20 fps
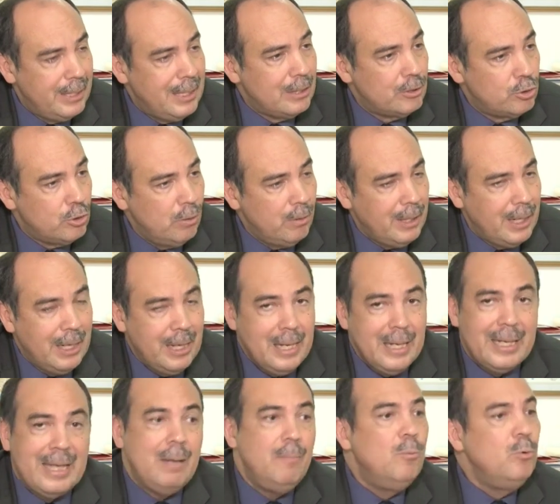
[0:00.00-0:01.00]
en la zona,
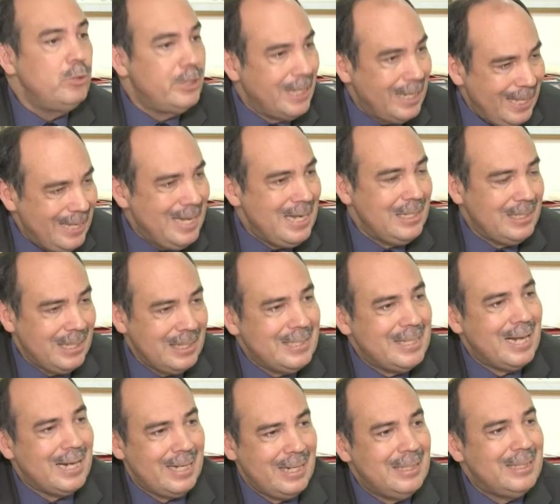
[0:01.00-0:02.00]
que mucha de esas
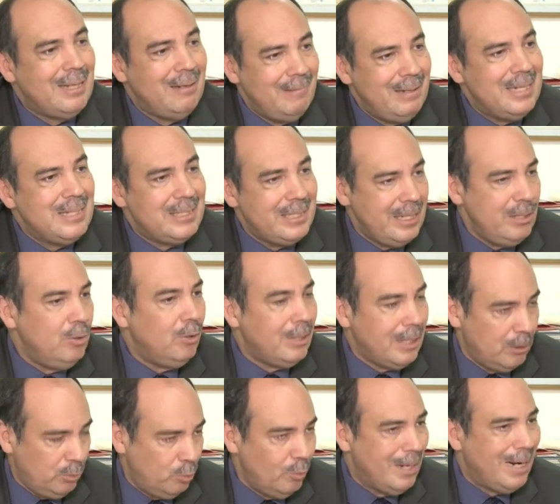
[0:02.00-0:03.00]
se ha restablecido
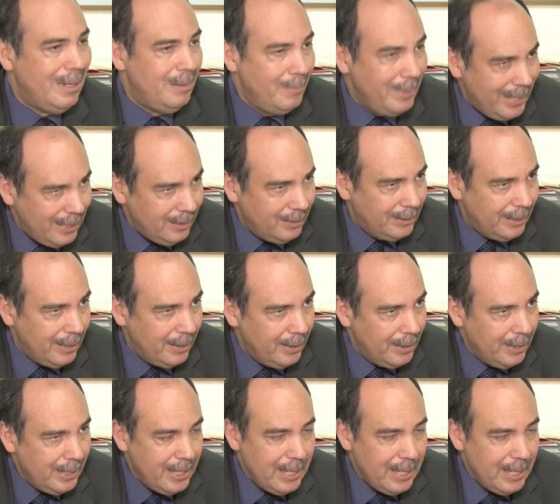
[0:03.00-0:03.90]
naturalmente